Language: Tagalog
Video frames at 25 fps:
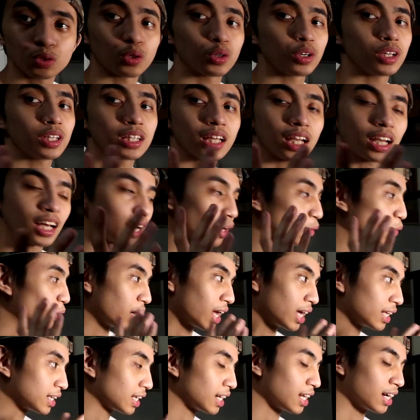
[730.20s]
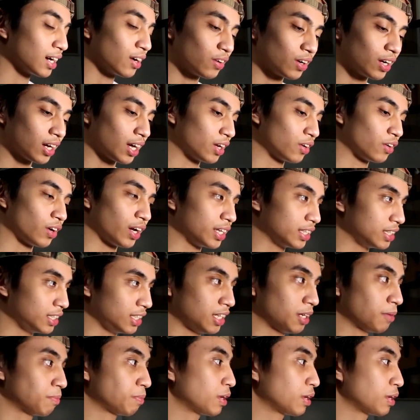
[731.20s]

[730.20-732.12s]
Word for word: Sorry talaga, wala talagang gano'ng idea.